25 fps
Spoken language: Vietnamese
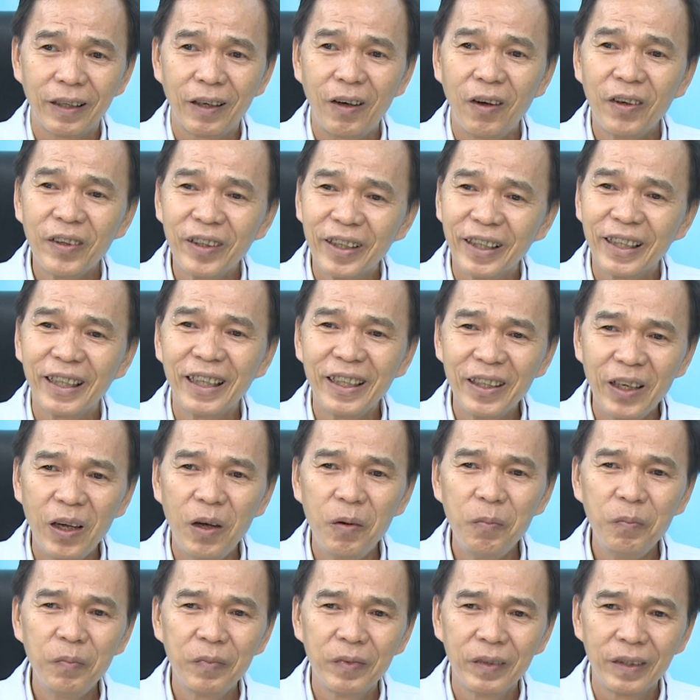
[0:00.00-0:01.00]
có những cái
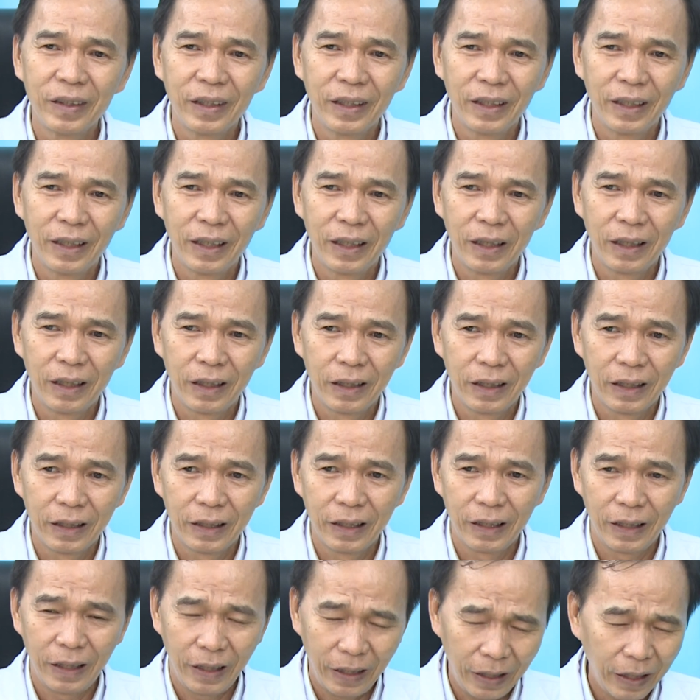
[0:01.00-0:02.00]
nhóm
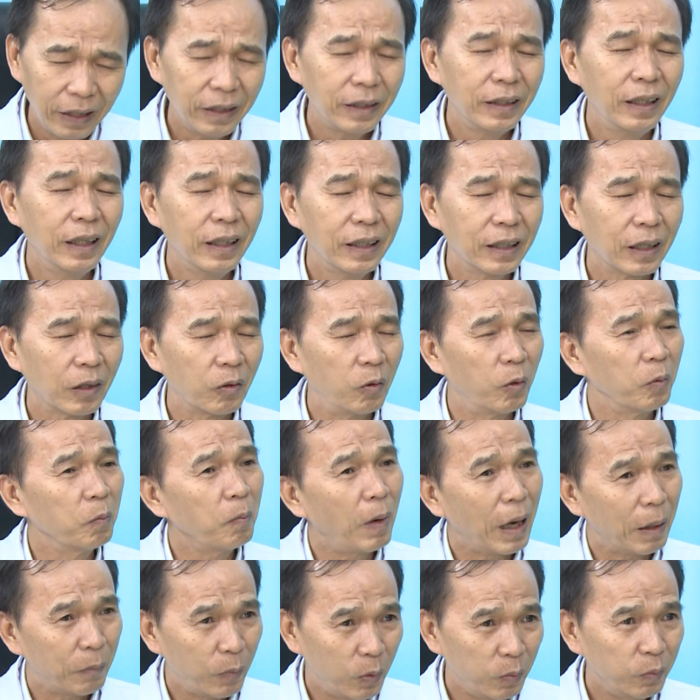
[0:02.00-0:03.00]
ít nhất là cũng
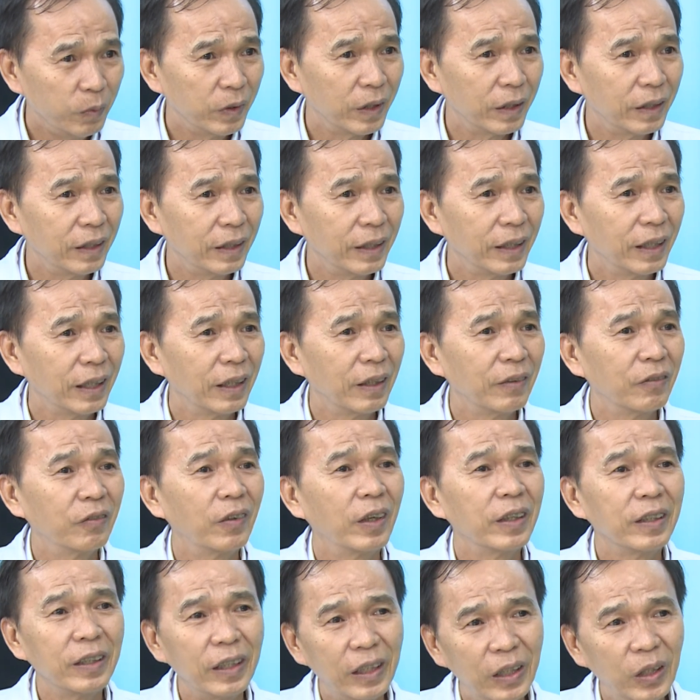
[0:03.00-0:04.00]
ba bốn người,
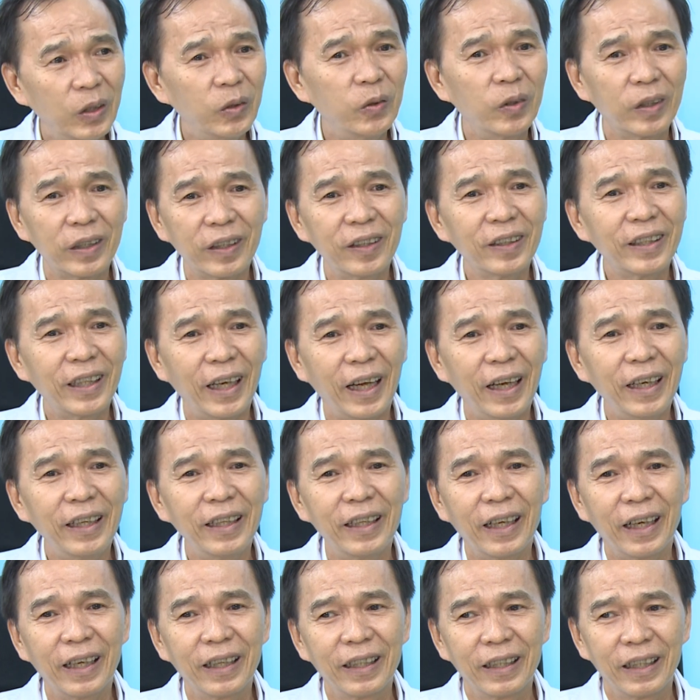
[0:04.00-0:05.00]
và nhiều có thể
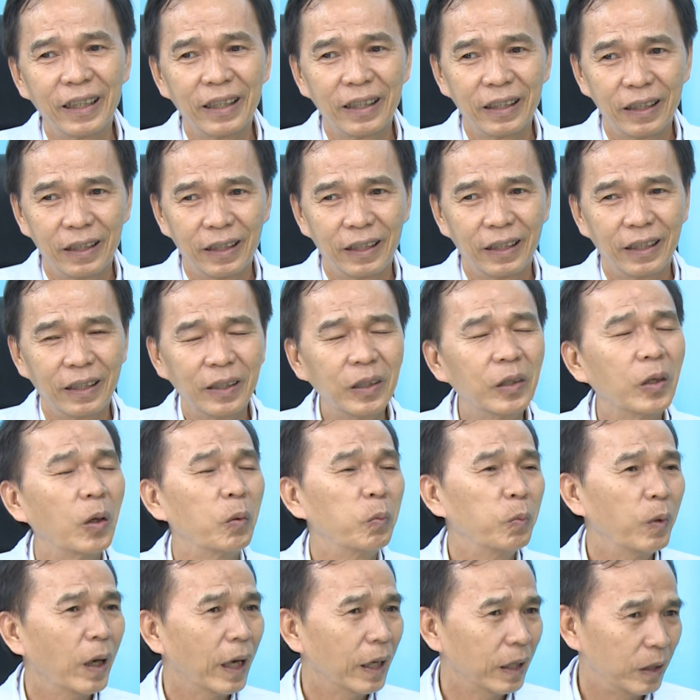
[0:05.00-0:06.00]
là chục
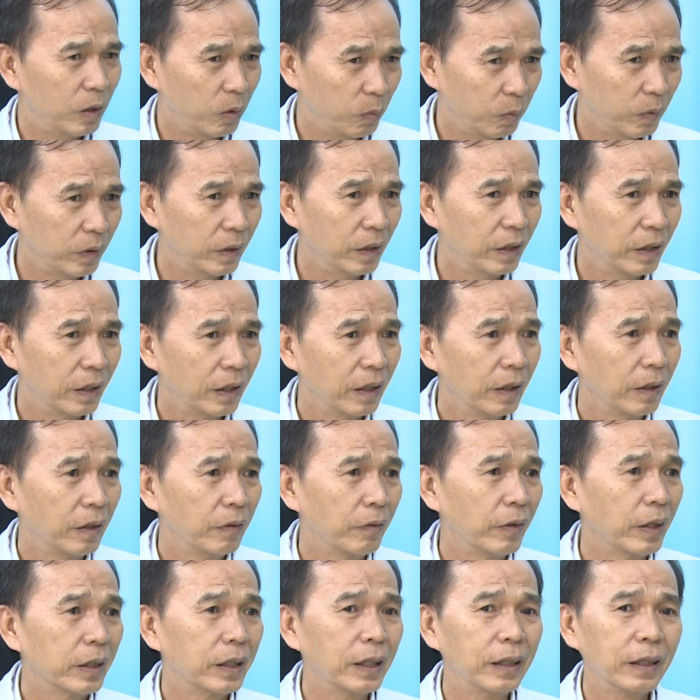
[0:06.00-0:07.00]
hai chục người,
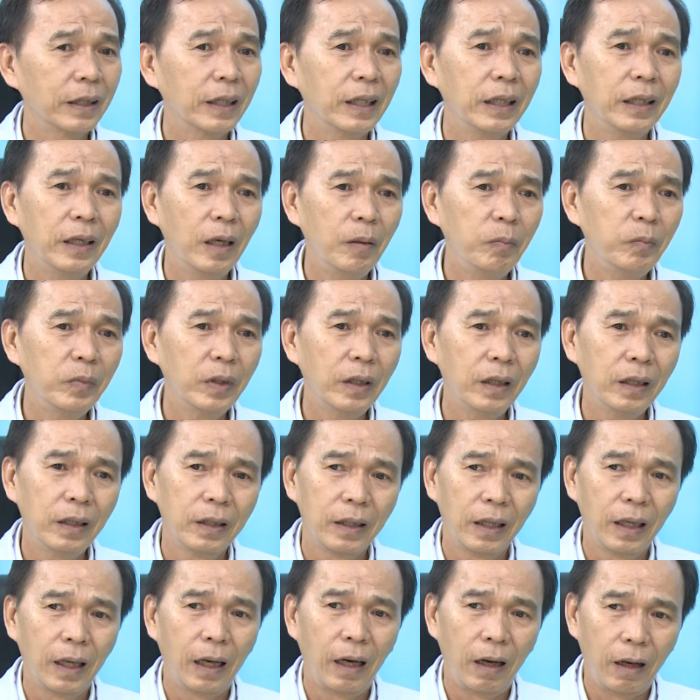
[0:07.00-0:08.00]
và thường cái nhóm đó
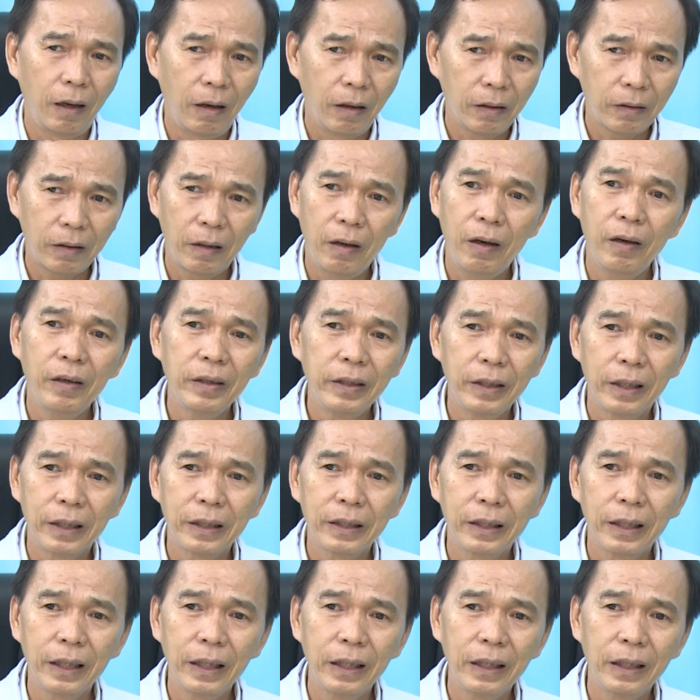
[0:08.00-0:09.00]
họ có những
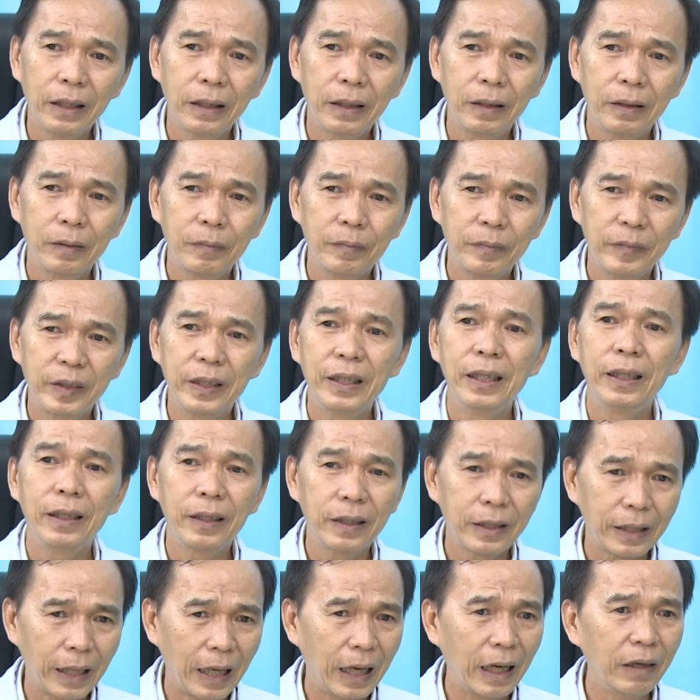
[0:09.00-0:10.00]
cái chia
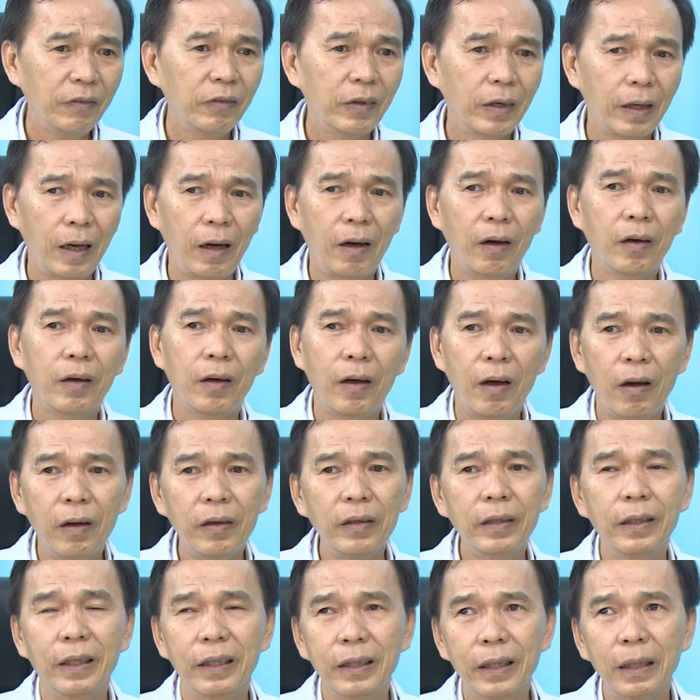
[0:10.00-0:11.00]
sẻ, và họ có
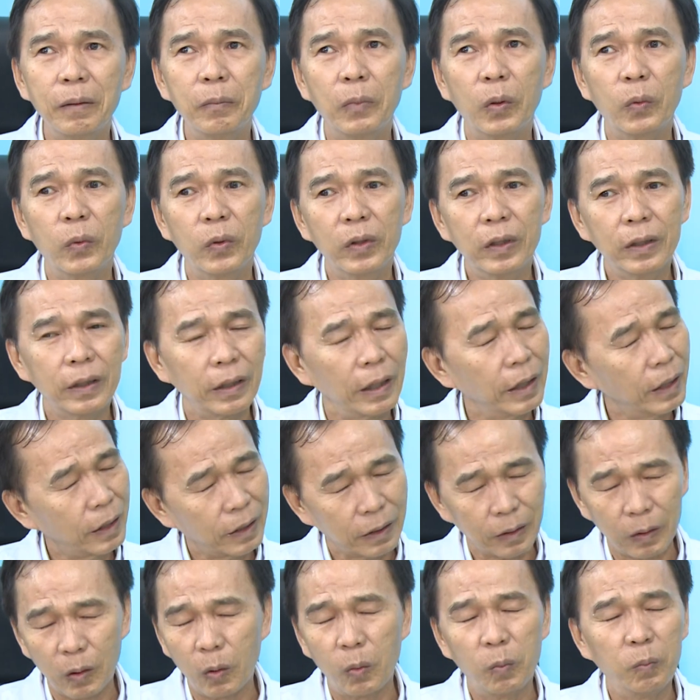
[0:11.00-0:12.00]
những cái buổi tiệc
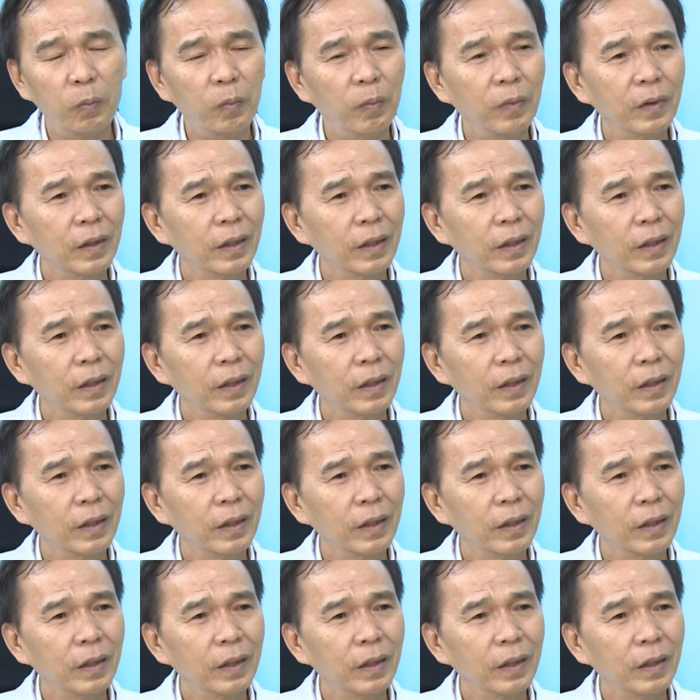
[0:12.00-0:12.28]
tùng,